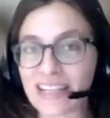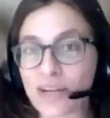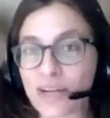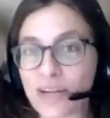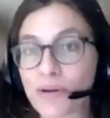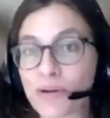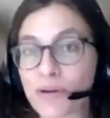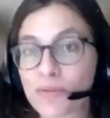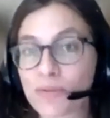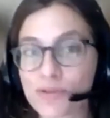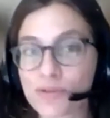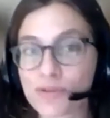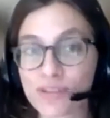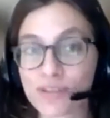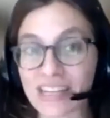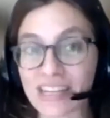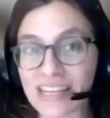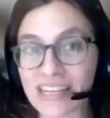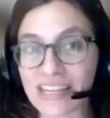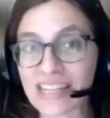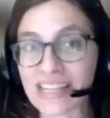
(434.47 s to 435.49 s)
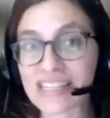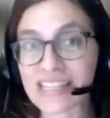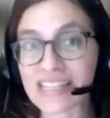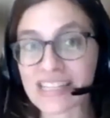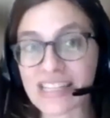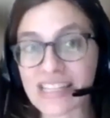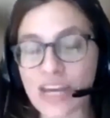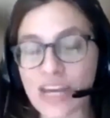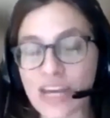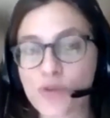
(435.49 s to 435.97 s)
lo hermoso que
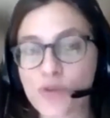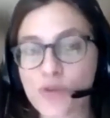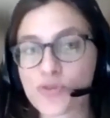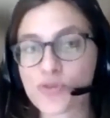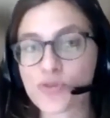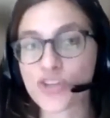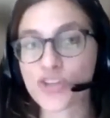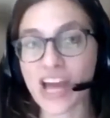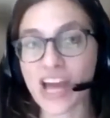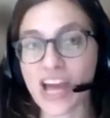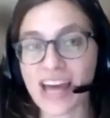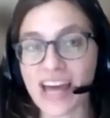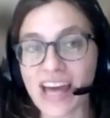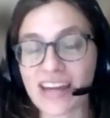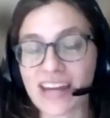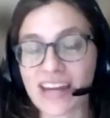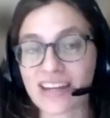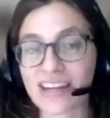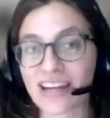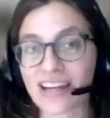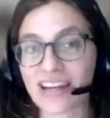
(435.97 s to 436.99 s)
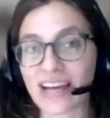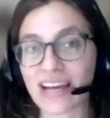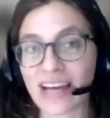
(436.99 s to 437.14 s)
es escuchar